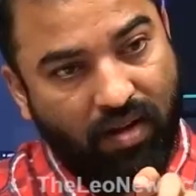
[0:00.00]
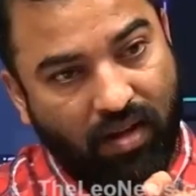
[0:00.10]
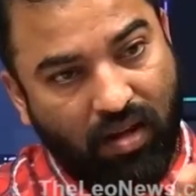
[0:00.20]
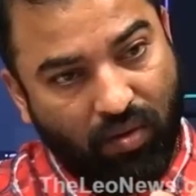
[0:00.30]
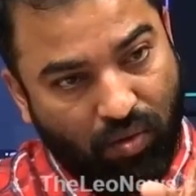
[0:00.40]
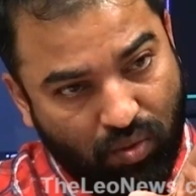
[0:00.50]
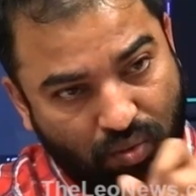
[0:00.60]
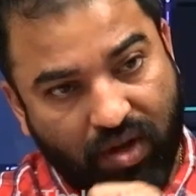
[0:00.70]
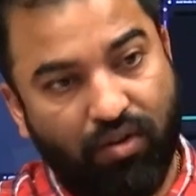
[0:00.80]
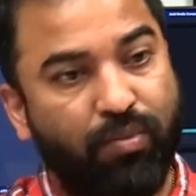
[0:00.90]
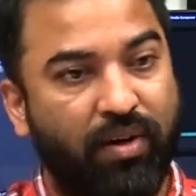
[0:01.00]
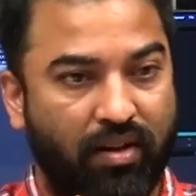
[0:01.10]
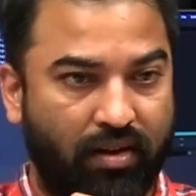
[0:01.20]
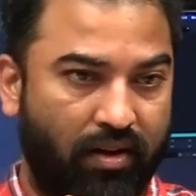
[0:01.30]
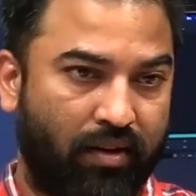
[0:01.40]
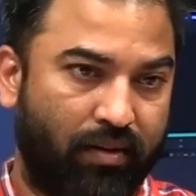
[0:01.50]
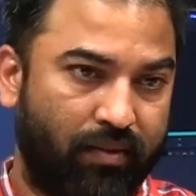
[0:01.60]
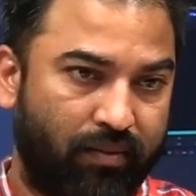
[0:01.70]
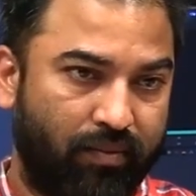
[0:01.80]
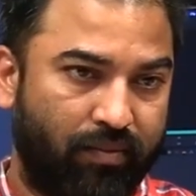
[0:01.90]
అవడానికి ఒక టూ త్రీ అవర్స్ పట్టింది ఆయనకి
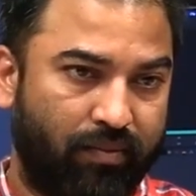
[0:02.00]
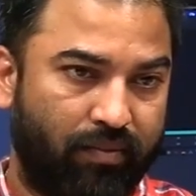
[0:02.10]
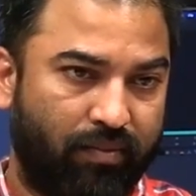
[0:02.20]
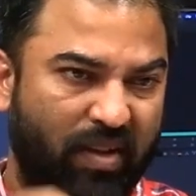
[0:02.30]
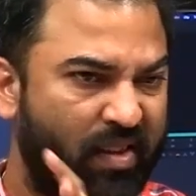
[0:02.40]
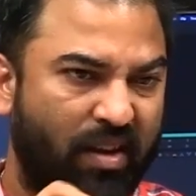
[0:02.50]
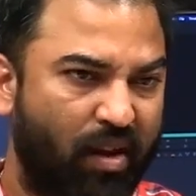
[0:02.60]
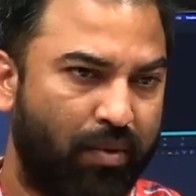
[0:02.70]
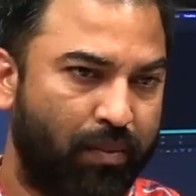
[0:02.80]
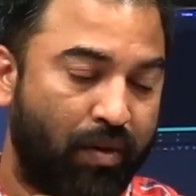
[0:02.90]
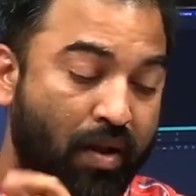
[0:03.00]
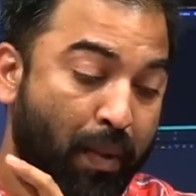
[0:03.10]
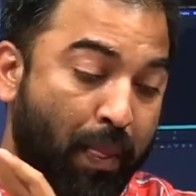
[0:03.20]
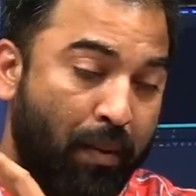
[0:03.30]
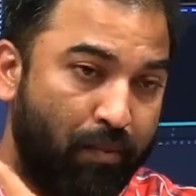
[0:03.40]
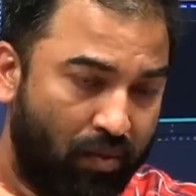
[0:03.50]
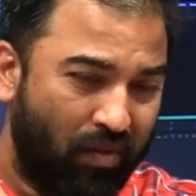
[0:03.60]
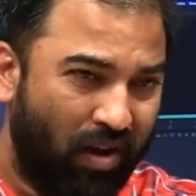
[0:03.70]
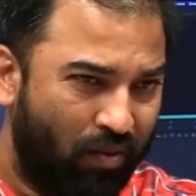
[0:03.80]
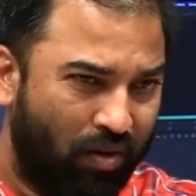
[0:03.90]
అస్సలు పాపం
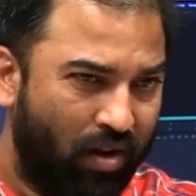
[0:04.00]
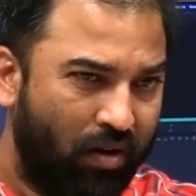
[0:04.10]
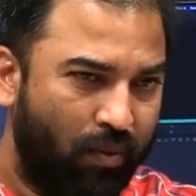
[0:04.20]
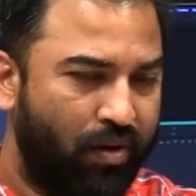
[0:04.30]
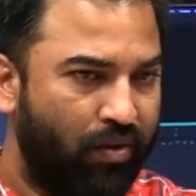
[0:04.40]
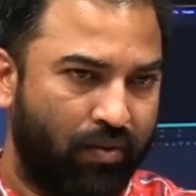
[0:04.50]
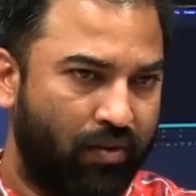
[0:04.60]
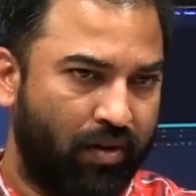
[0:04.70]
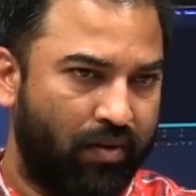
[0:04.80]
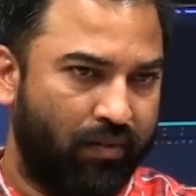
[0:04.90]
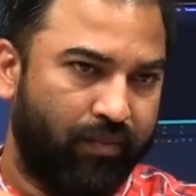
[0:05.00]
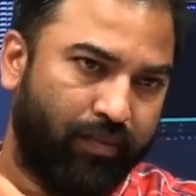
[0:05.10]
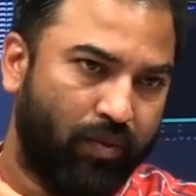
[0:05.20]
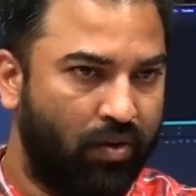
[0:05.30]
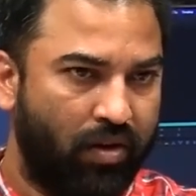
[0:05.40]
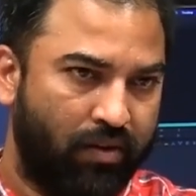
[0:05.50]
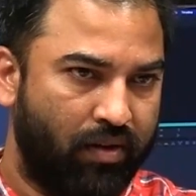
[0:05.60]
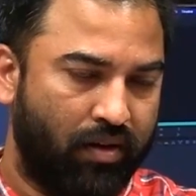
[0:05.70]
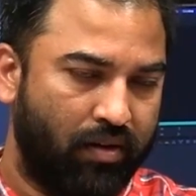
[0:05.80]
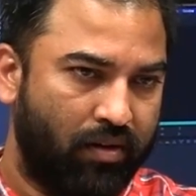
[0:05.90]
ముందు ఉన్నారో వెళ్ళిపోయారో చూడండి అన్నాడు ఉన్నారు
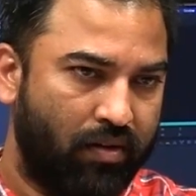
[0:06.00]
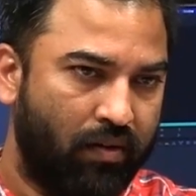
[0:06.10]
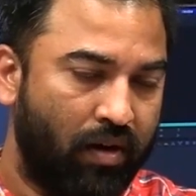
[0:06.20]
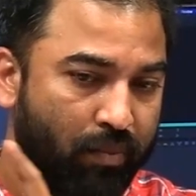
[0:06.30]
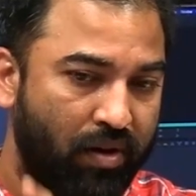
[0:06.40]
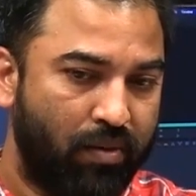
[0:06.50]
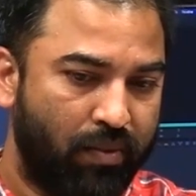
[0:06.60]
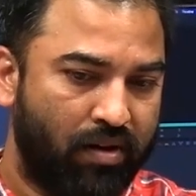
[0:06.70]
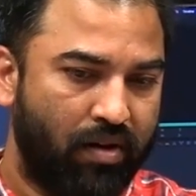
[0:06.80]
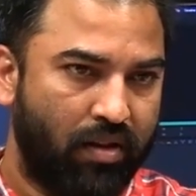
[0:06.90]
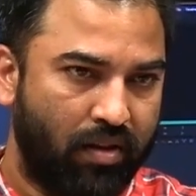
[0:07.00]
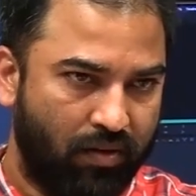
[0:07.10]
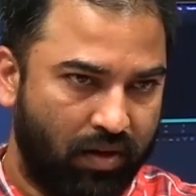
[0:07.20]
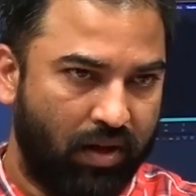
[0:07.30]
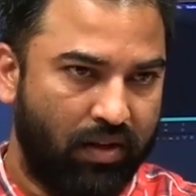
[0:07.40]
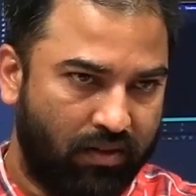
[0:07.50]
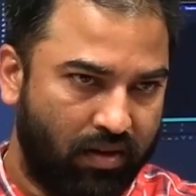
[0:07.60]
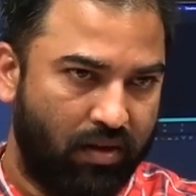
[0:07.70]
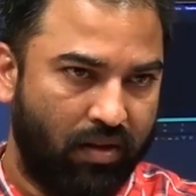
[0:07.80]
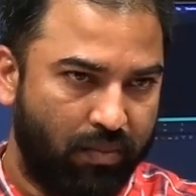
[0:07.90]
సార్ వాళ్ళు పిలిచి పర్సనల్గా నేను
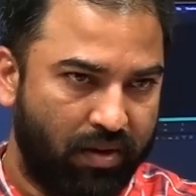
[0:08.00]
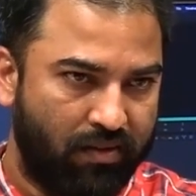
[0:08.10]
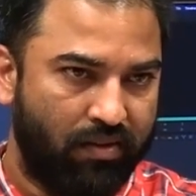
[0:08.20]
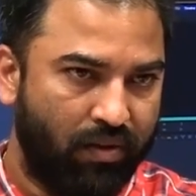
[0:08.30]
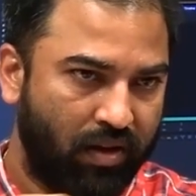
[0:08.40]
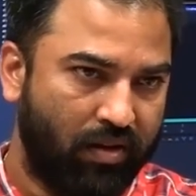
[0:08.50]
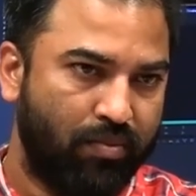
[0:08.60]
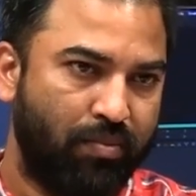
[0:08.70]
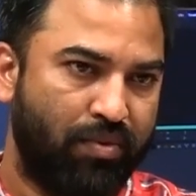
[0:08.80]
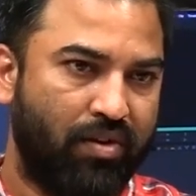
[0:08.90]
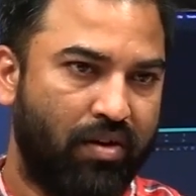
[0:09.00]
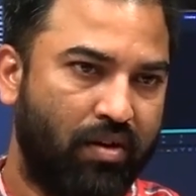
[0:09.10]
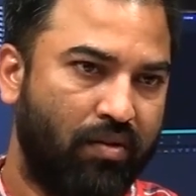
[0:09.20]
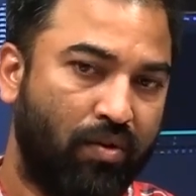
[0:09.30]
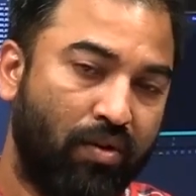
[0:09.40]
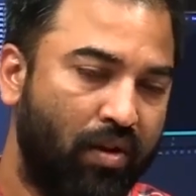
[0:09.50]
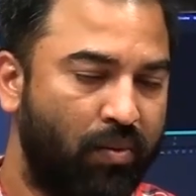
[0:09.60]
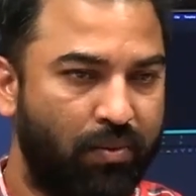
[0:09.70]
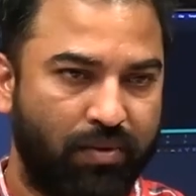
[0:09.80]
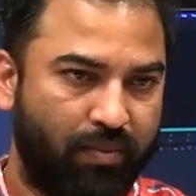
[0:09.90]
ఇస్తున్నాను ఈ పాసెస్ వాళ్ళకి ఇచ్చి పంపించండి ఉండదు
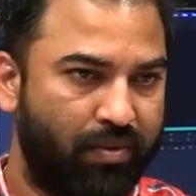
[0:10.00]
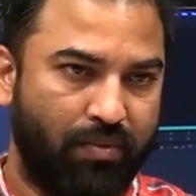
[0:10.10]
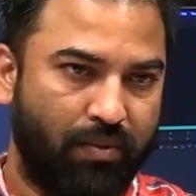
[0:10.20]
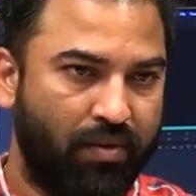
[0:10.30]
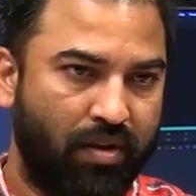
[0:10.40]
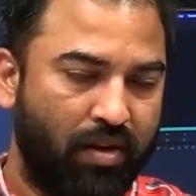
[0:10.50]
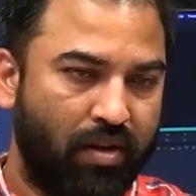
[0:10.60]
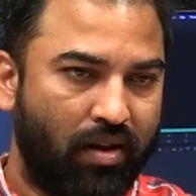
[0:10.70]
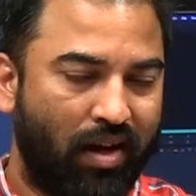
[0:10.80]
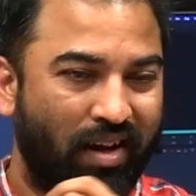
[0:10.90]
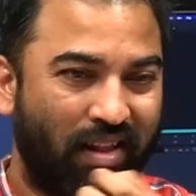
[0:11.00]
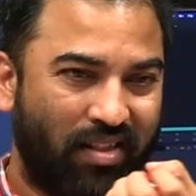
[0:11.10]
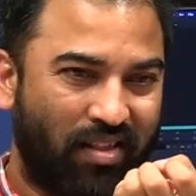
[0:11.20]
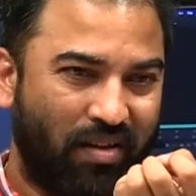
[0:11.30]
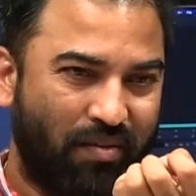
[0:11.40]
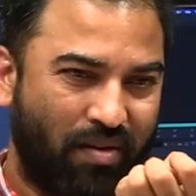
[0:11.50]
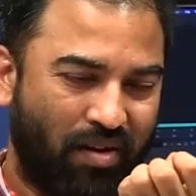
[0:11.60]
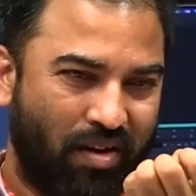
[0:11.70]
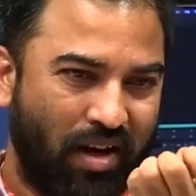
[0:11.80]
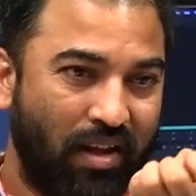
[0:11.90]
వెళ్ళిపోమని చెప్పండి ఆయన అంతా
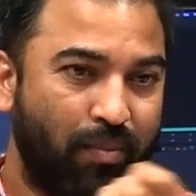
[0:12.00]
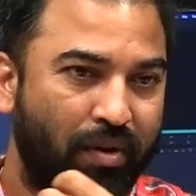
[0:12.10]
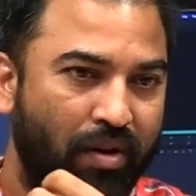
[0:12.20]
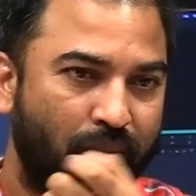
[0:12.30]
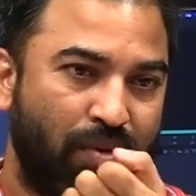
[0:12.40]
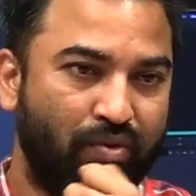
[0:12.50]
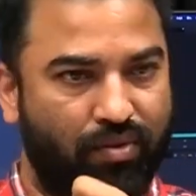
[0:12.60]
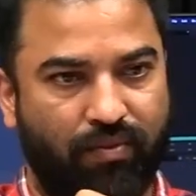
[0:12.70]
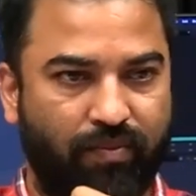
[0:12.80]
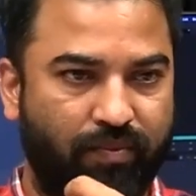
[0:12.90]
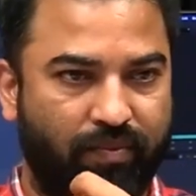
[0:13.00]
నలిగిపోయడం మేము చూసాం